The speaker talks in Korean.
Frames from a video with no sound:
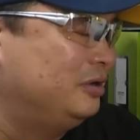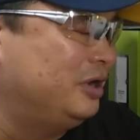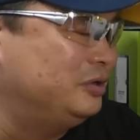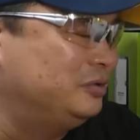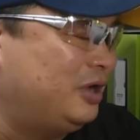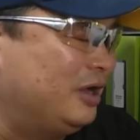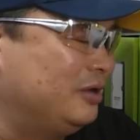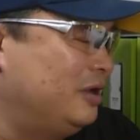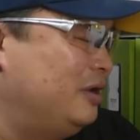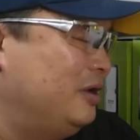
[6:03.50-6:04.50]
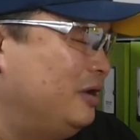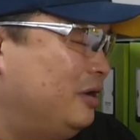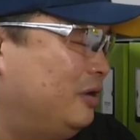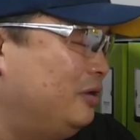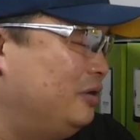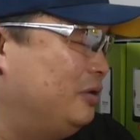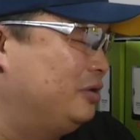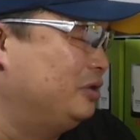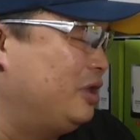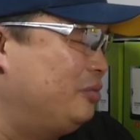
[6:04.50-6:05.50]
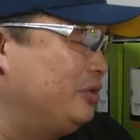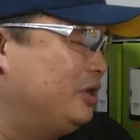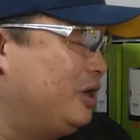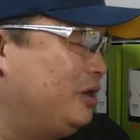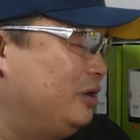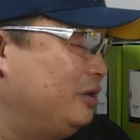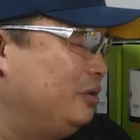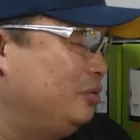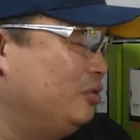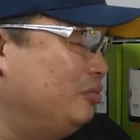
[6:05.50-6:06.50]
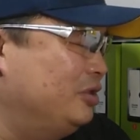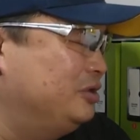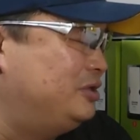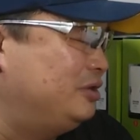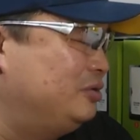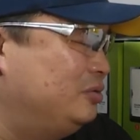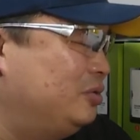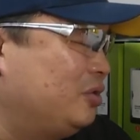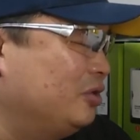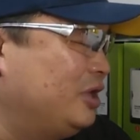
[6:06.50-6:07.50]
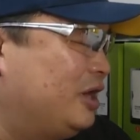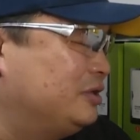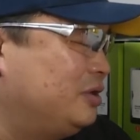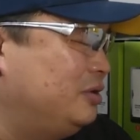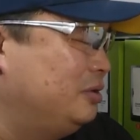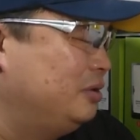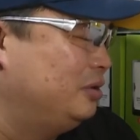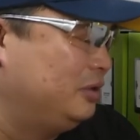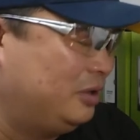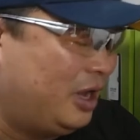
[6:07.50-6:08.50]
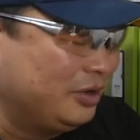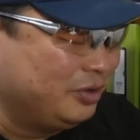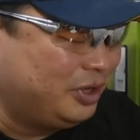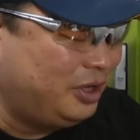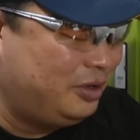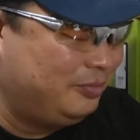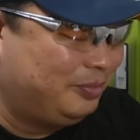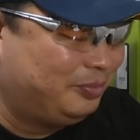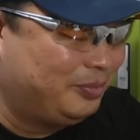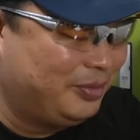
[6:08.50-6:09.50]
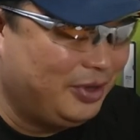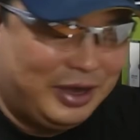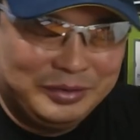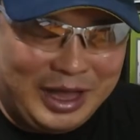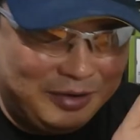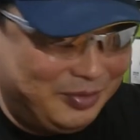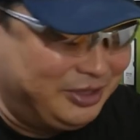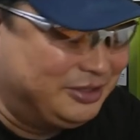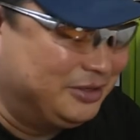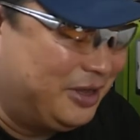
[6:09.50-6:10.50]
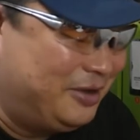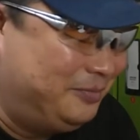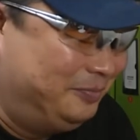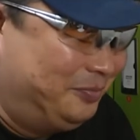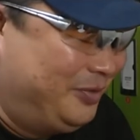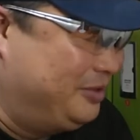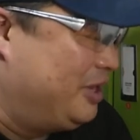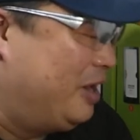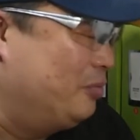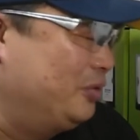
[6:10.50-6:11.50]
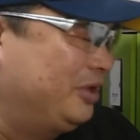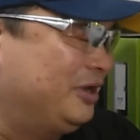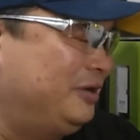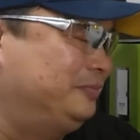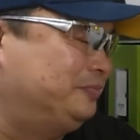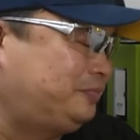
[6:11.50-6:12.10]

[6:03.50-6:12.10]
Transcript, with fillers: 그래가지고 어 그러다 보니까 이 민트 세트들도 덩달아서 가격이, 아, 다른 매직 쓸게요. 잘 안 보이니까.